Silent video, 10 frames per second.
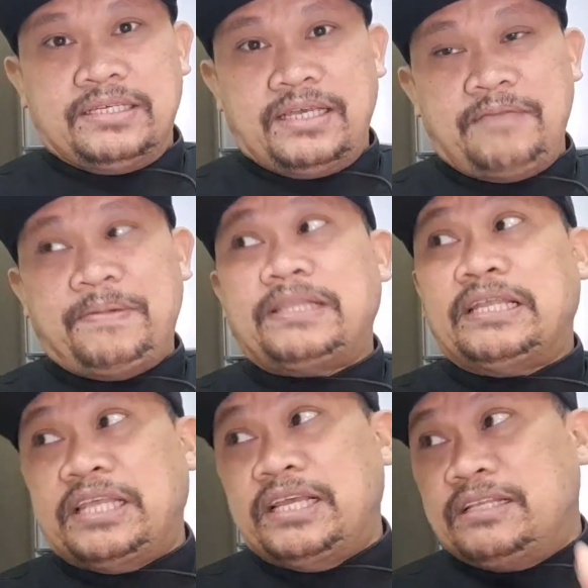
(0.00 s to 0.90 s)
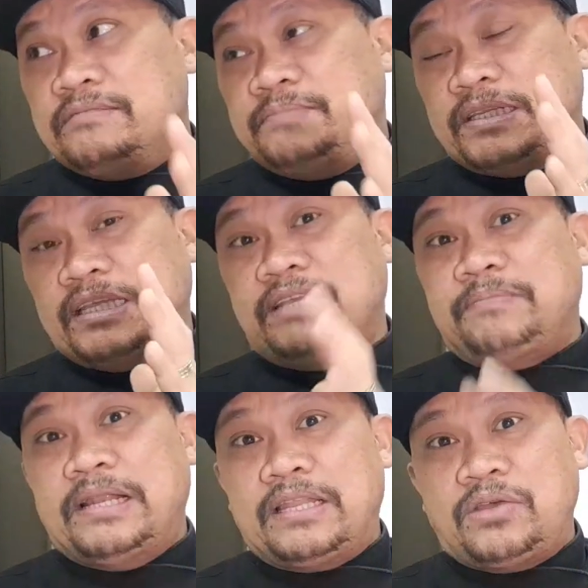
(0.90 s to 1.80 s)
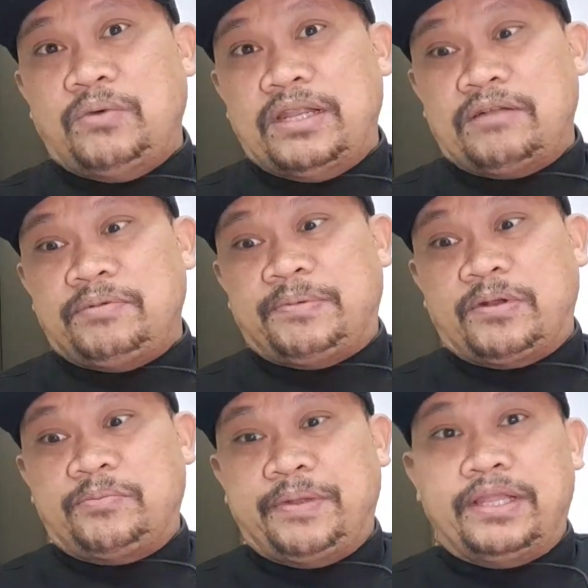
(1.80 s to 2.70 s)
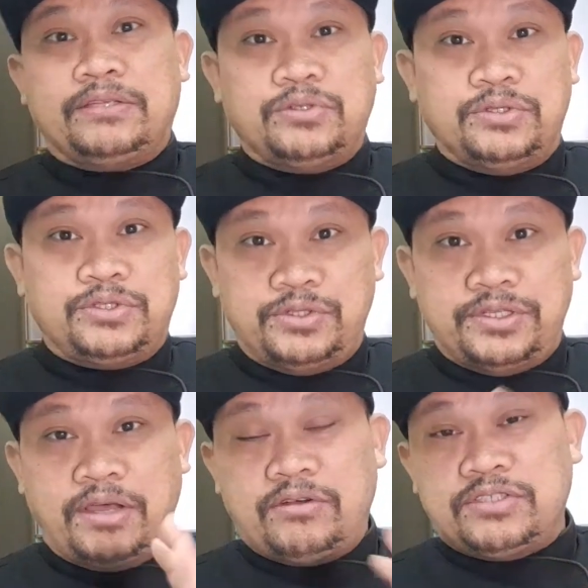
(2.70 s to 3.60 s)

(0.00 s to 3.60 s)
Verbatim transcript: Eh pagdating pagdating pa lang natin 1 hour before opening, sunod-sunod na yung